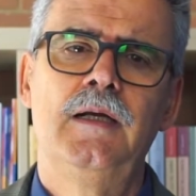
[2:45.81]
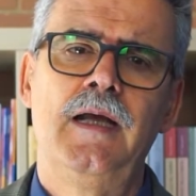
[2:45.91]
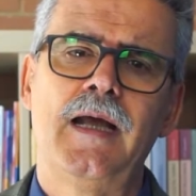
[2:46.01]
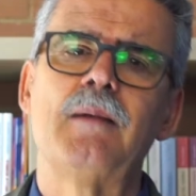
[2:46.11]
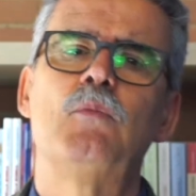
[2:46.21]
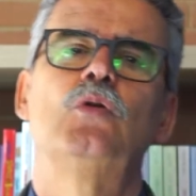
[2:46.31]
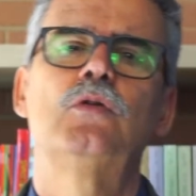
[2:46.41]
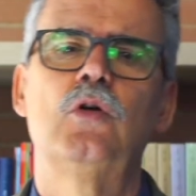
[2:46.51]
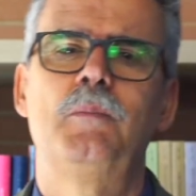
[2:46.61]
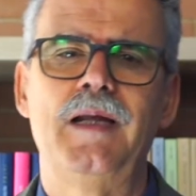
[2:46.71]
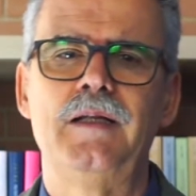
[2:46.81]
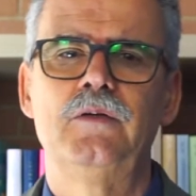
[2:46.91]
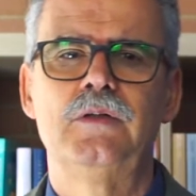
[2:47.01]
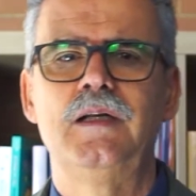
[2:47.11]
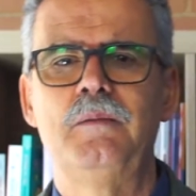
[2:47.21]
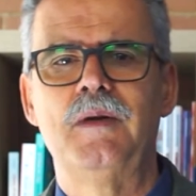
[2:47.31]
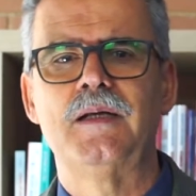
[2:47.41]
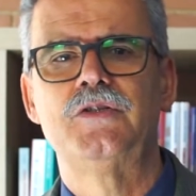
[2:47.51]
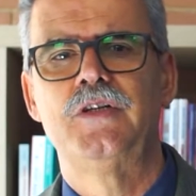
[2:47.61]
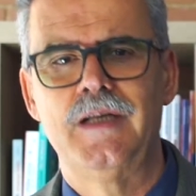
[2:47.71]
era molto meglio
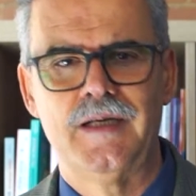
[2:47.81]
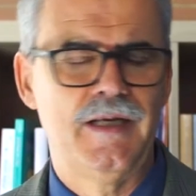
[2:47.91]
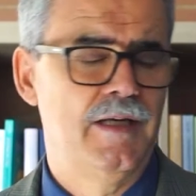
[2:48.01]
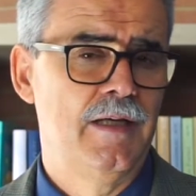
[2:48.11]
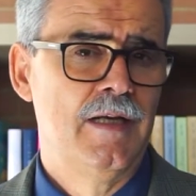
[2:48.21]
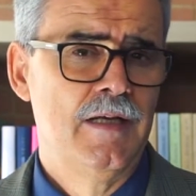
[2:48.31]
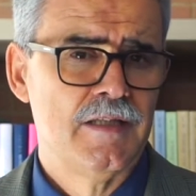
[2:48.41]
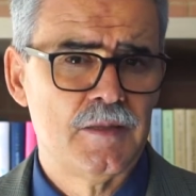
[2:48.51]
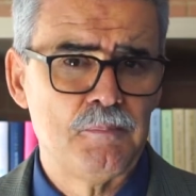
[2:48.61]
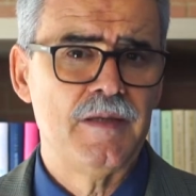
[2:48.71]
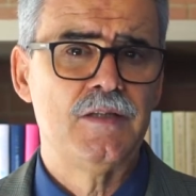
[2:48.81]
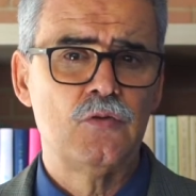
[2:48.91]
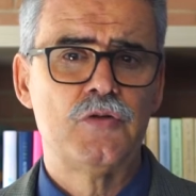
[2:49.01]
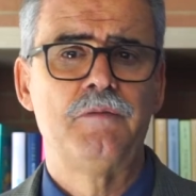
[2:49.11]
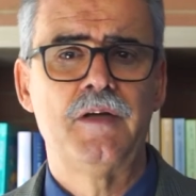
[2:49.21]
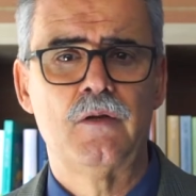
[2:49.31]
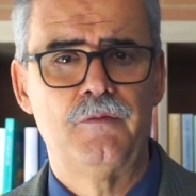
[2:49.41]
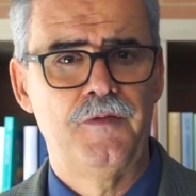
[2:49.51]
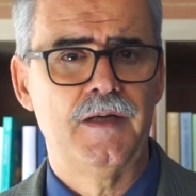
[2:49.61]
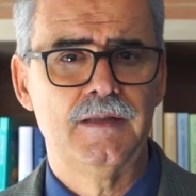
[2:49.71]
dell'immagine che spesso ci viene
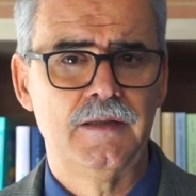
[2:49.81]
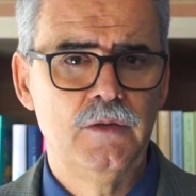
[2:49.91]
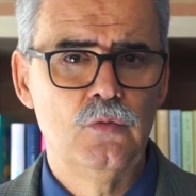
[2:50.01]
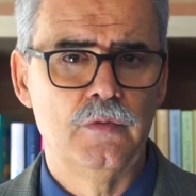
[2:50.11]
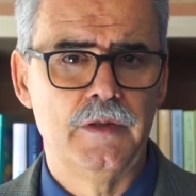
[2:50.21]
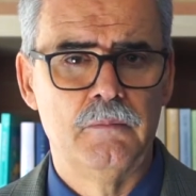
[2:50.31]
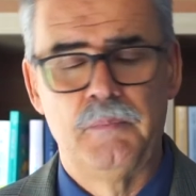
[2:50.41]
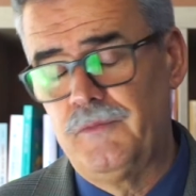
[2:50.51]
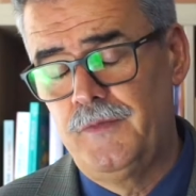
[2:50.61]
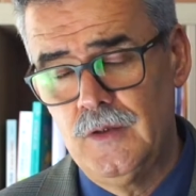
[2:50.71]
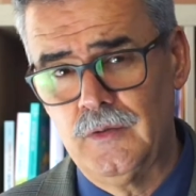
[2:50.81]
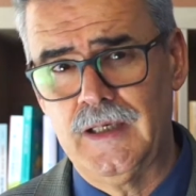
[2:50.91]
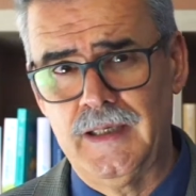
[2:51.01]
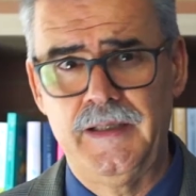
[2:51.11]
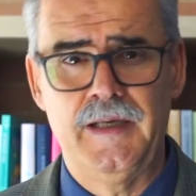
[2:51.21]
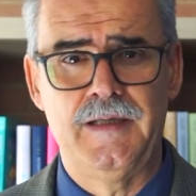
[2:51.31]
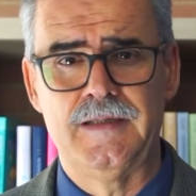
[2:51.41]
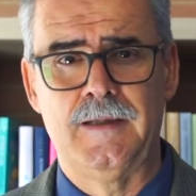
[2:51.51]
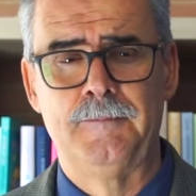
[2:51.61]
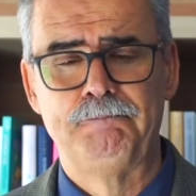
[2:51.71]
offerta di lui, perfino nella
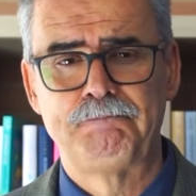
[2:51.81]
Chiesa,